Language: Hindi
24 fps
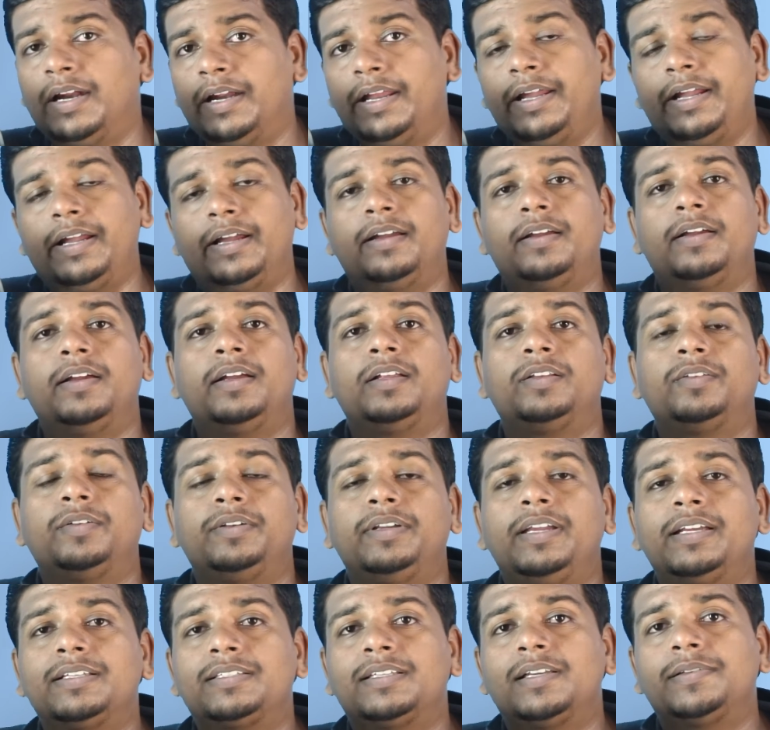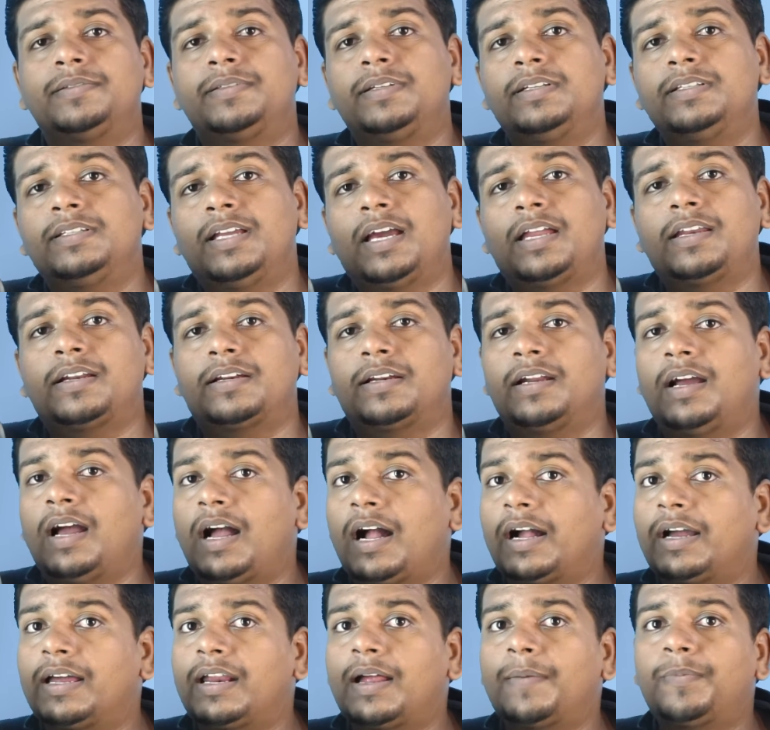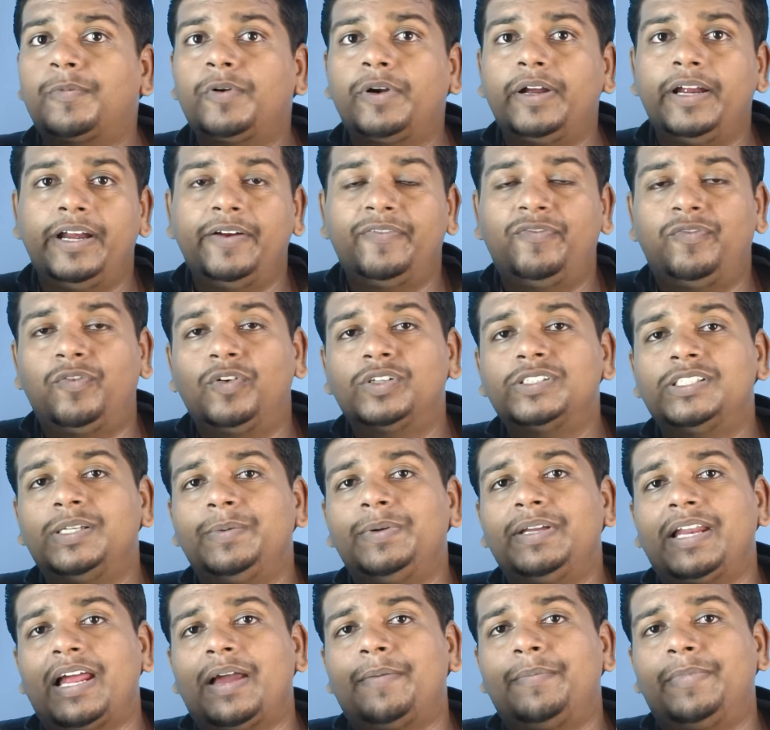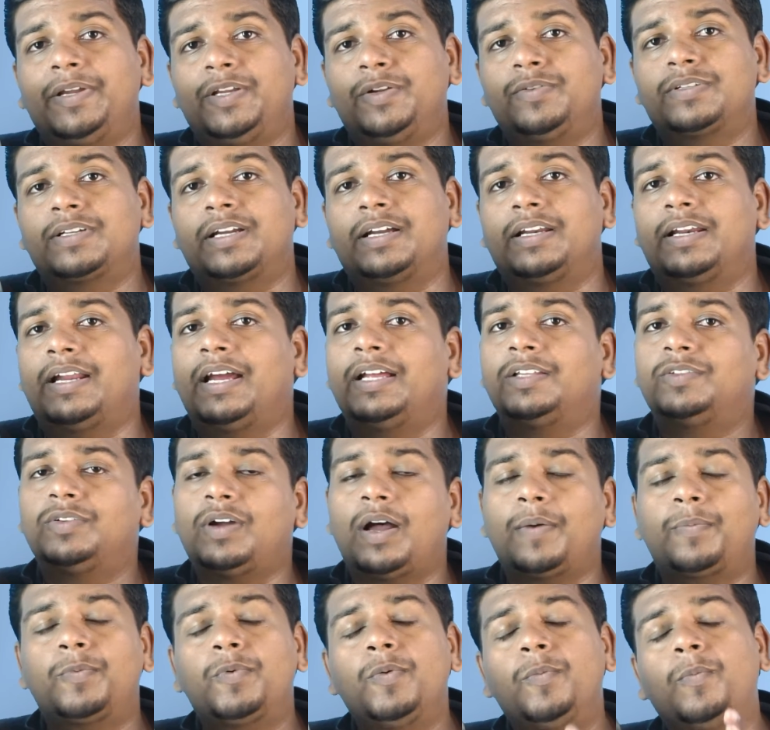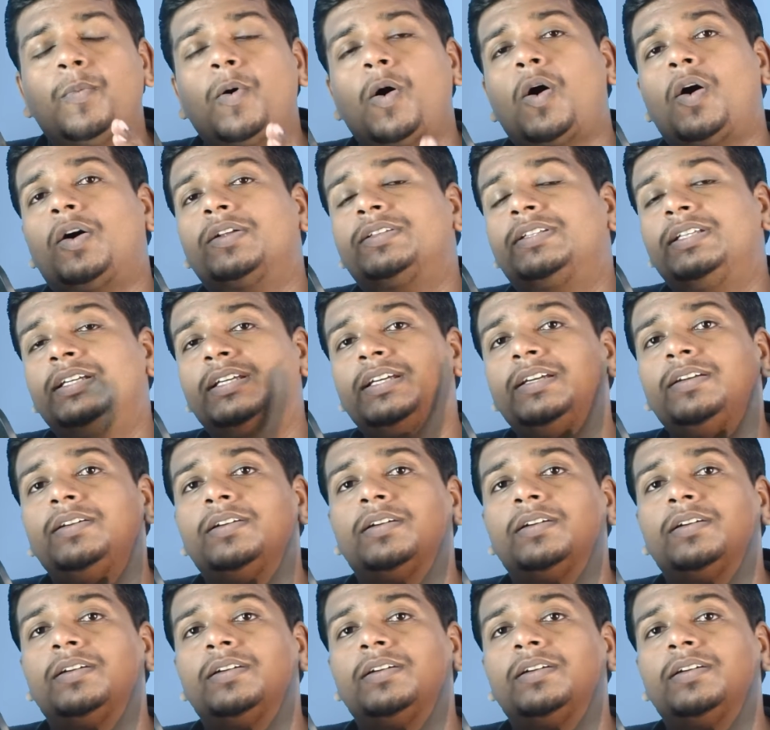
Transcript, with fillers: ठीक है तो ये सब चीज़ ध्यान रखना अगर आपको फोर जी बी रैम में यूज़ करना है तो आपको बहुत ही